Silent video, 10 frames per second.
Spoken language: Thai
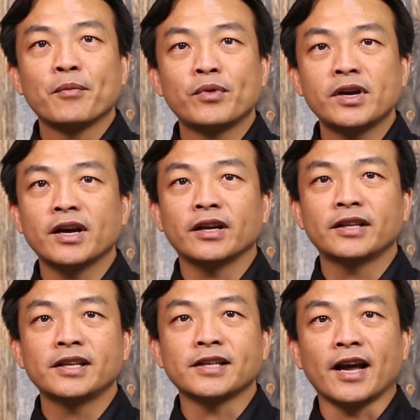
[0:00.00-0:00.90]
เพื่อ
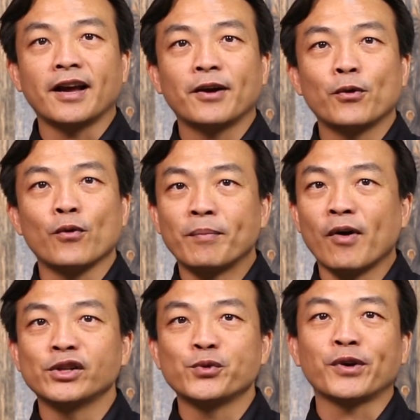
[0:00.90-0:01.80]
ที่จะอวยพ
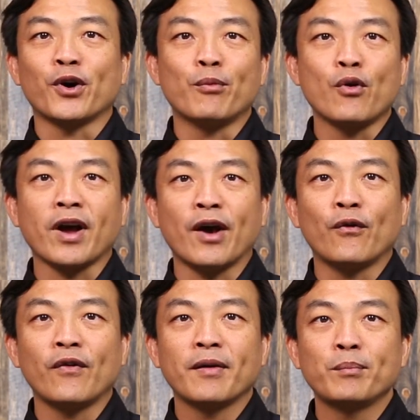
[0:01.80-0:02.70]
รชีวิตของพวกเขา
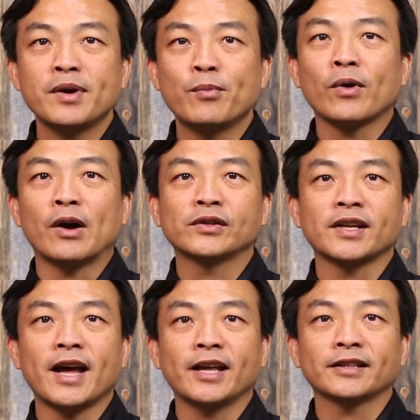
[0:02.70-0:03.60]
เพื่อพวกเขาจะ
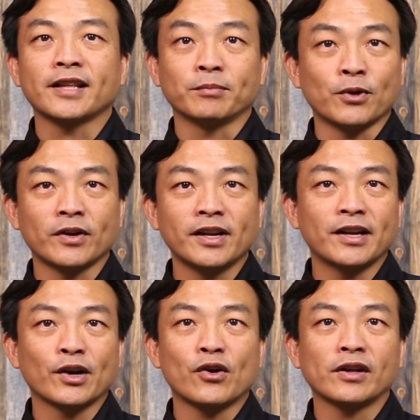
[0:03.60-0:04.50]
ได้เติบโตขึ้น
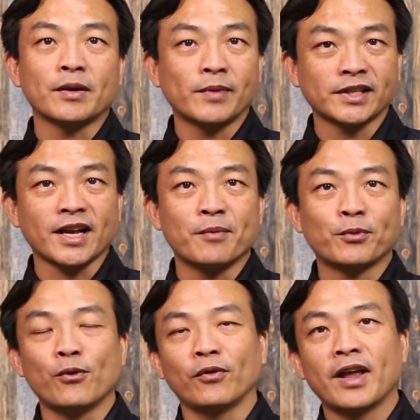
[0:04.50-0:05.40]
แล้วก็นมัสการ
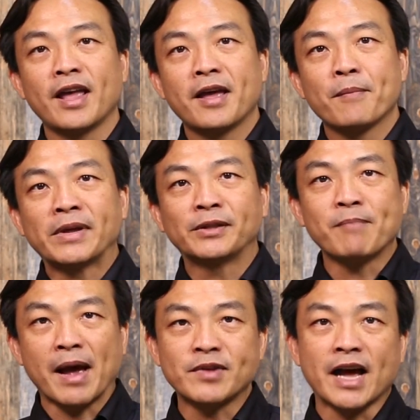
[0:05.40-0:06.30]
พระองค์เป็น
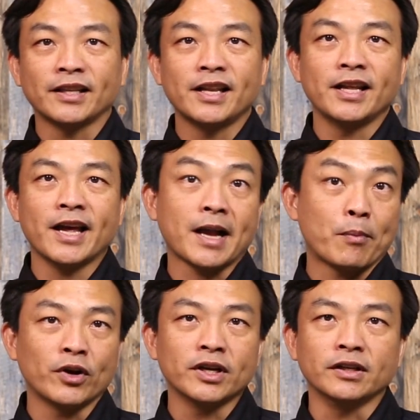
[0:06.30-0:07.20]
แบบอย่างที่ดีให้กับ
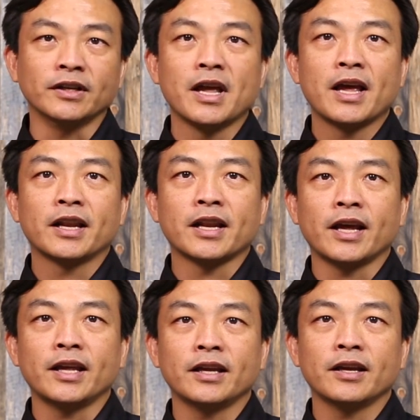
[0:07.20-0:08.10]
คนอื่นใน
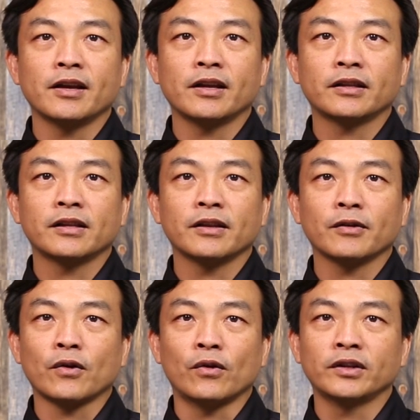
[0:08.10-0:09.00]

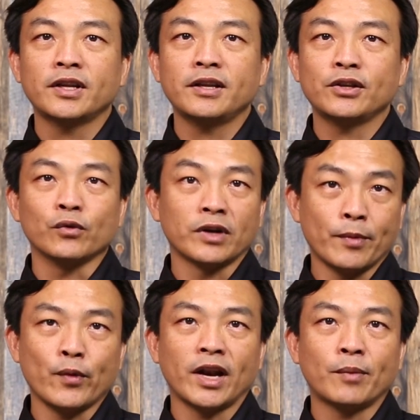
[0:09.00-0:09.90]
คนที่อยู่ใน
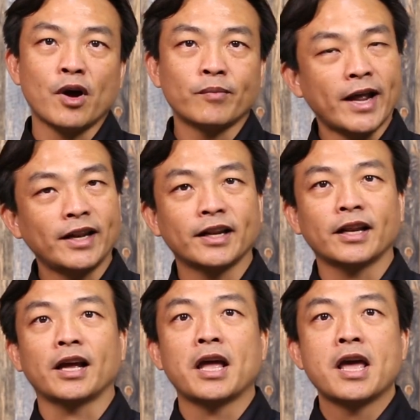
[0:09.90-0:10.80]
บริเวณรอบๆนั้น
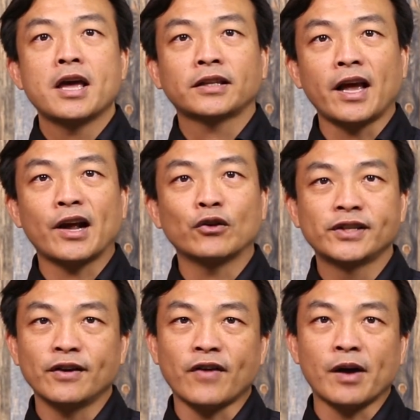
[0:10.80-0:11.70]
ถ้าเขา
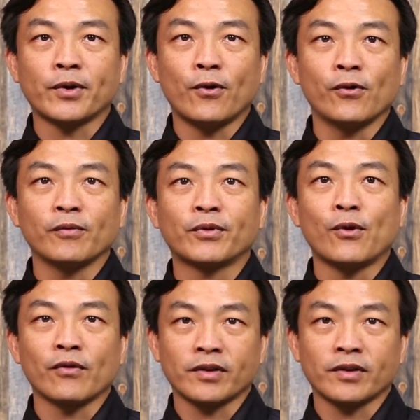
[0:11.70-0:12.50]
เชื่อฟังพระองค์พระอง